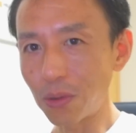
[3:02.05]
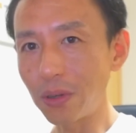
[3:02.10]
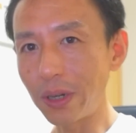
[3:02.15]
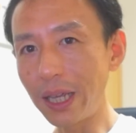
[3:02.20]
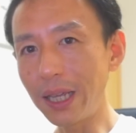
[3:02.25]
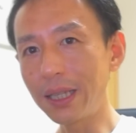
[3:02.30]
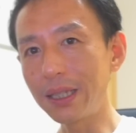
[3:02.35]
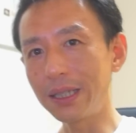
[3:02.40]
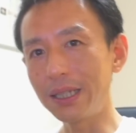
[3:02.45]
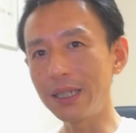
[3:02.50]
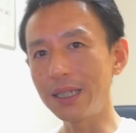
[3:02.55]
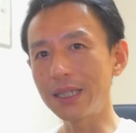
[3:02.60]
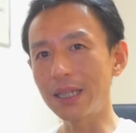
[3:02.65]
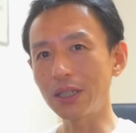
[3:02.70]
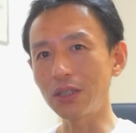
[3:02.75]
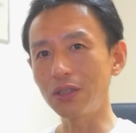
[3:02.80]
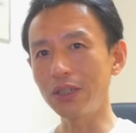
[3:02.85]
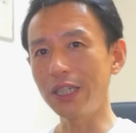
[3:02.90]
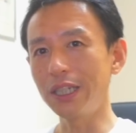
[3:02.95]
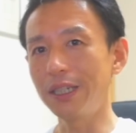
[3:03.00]
このね、T
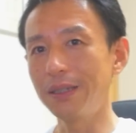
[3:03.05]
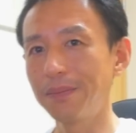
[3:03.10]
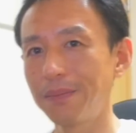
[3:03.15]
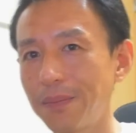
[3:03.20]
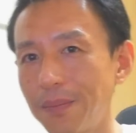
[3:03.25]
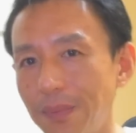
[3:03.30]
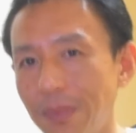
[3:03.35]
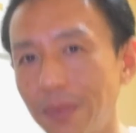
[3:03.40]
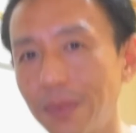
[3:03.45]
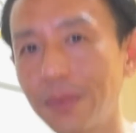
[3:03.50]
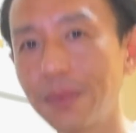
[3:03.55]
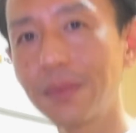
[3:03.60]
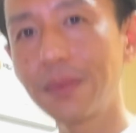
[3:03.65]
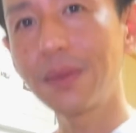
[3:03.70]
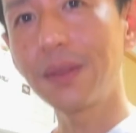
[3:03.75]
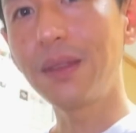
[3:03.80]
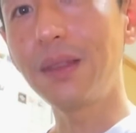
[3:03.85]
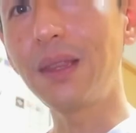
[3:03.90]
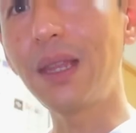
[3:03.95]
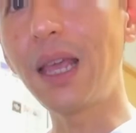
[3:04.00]
シャツに
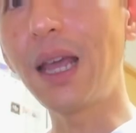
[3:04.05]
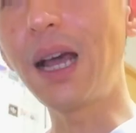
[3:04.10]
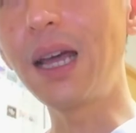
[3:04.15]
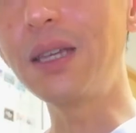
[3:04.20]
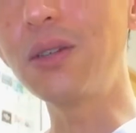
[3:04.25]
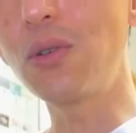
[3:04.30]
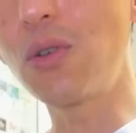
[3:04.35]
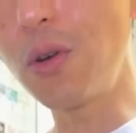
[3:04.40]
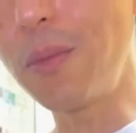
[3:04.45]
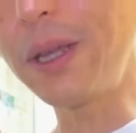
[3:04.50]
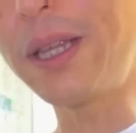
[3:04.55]
願いを込